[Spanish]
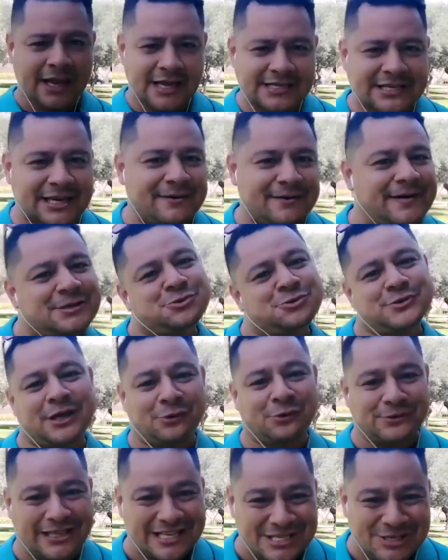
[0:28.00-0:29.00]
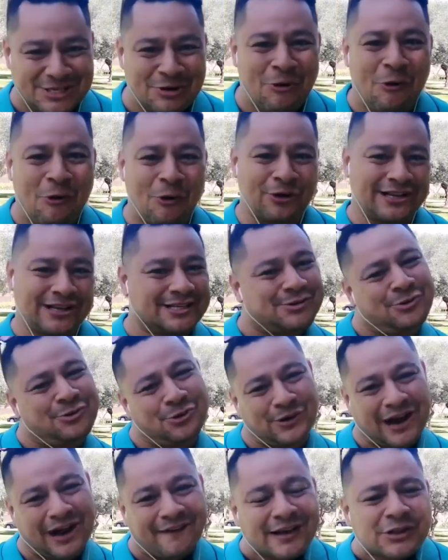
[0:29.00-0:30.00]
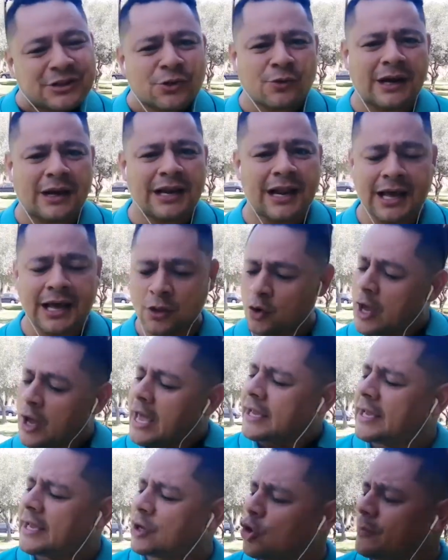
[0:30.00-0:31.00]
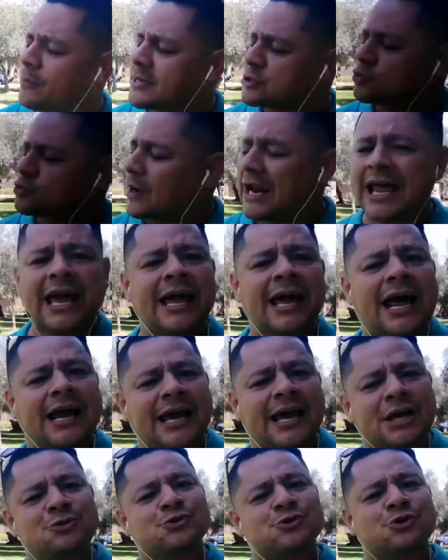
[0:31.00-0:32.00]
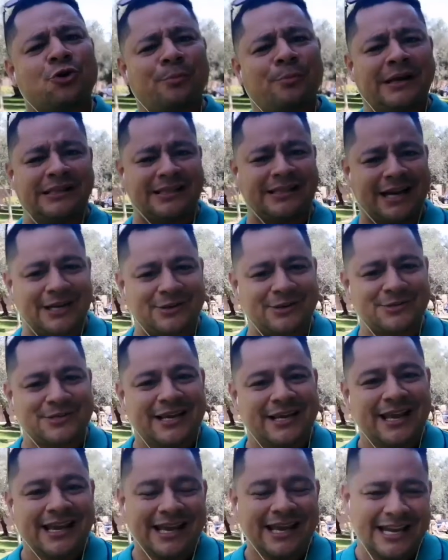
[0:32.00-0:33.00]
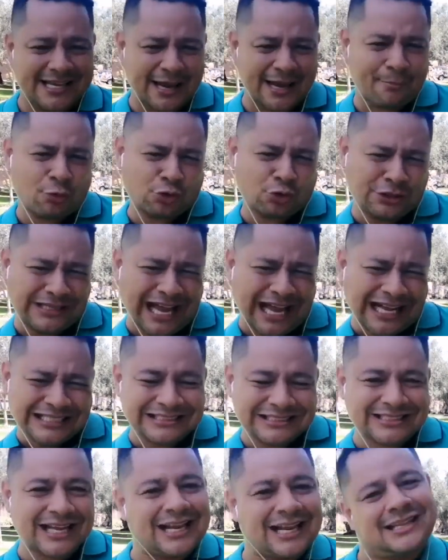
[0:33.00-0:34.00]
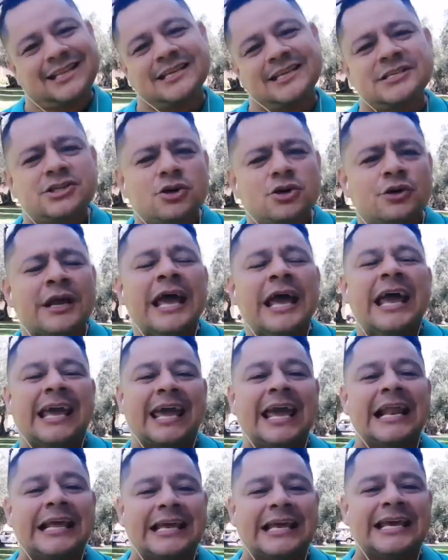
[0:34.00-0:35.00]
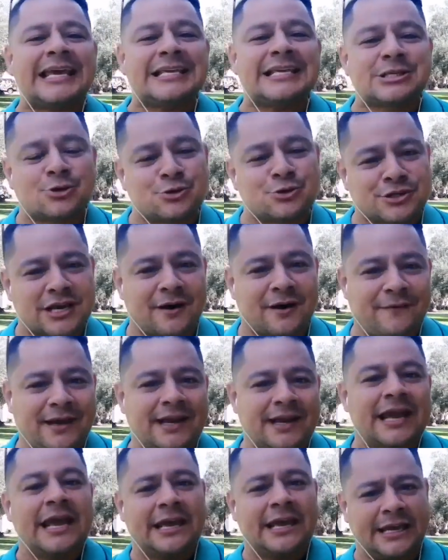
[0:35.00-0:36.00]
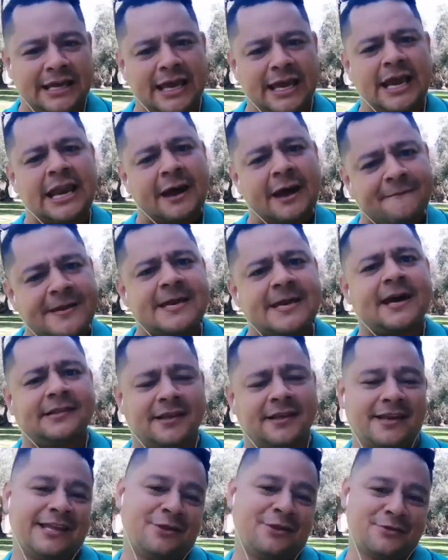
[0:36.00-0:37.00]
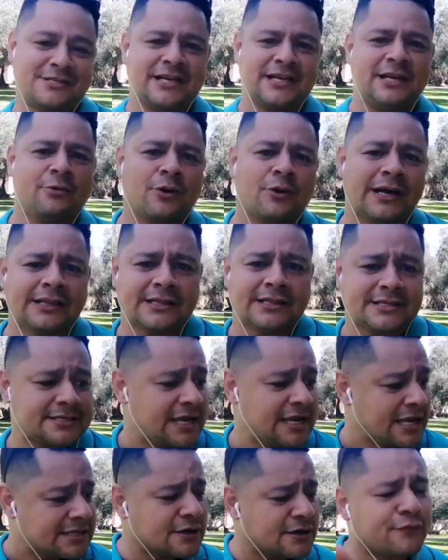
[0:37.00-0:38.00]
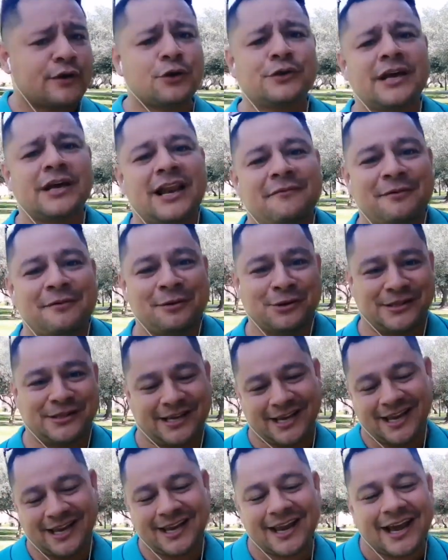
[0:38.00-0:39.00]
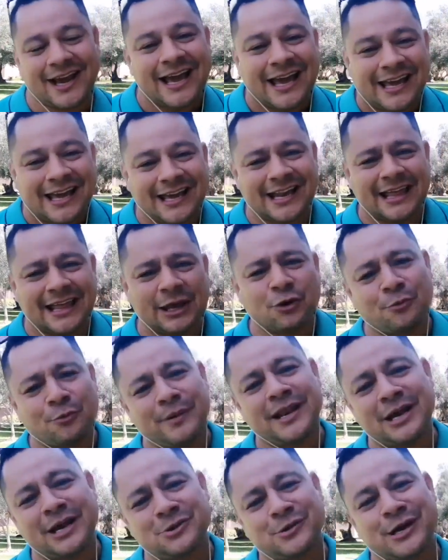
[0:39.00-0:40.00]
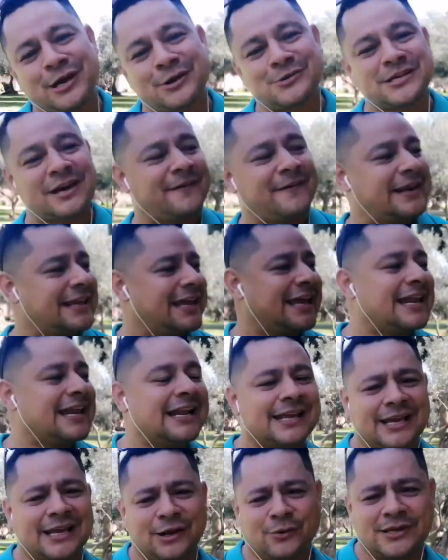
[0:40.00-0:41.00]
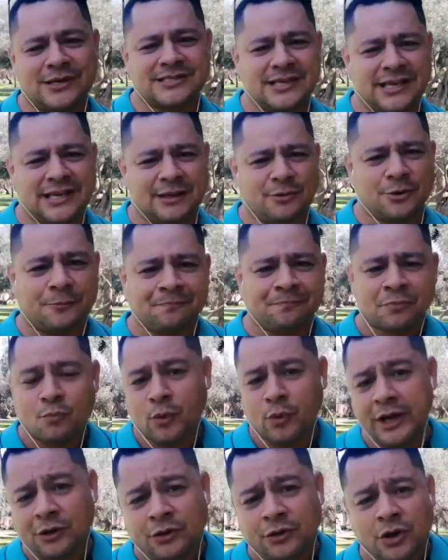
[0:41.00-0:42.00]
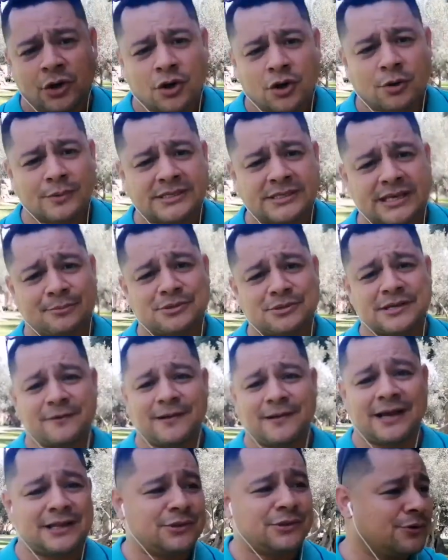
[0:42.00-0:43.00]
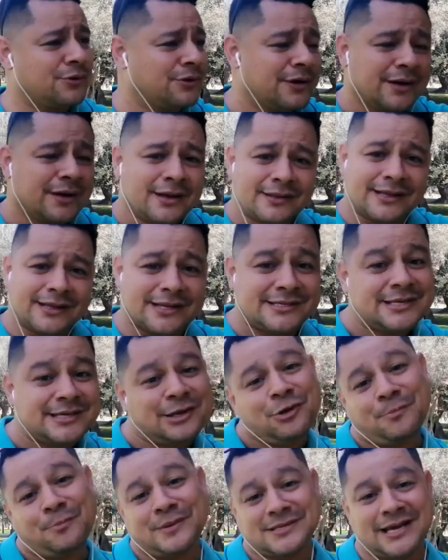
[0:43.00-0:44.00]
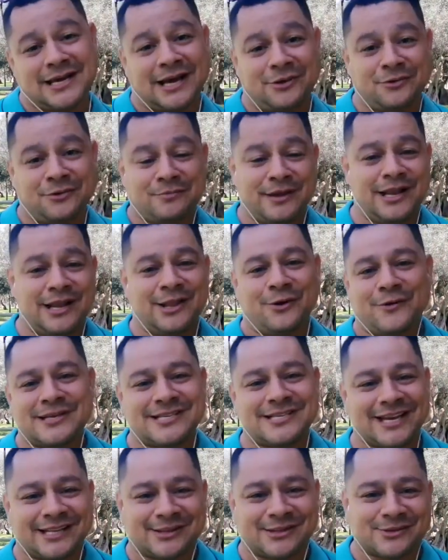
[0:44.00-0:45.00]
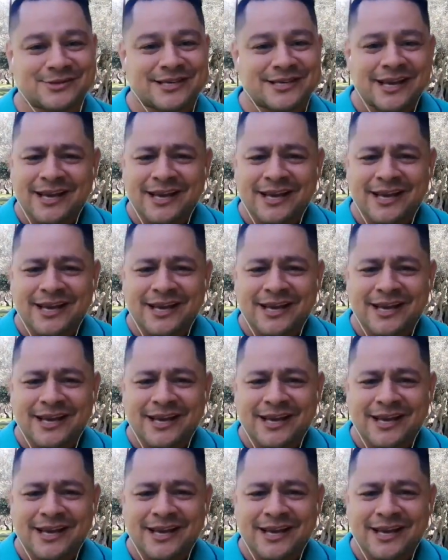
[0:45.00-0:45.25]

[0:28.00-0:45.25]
escribía sus anotaciones, colocaba todo al lado y él comenzó a leer aquellos comentarios. Y le llamó tanta la atención que él quiso saber quién había tenido ese libro antes. Se fue donde la bibliotequera y le dijo, mira, yo quiero saber quién alquiló este libro. Bueno, como estamos hablando del siglo pasado, 1900,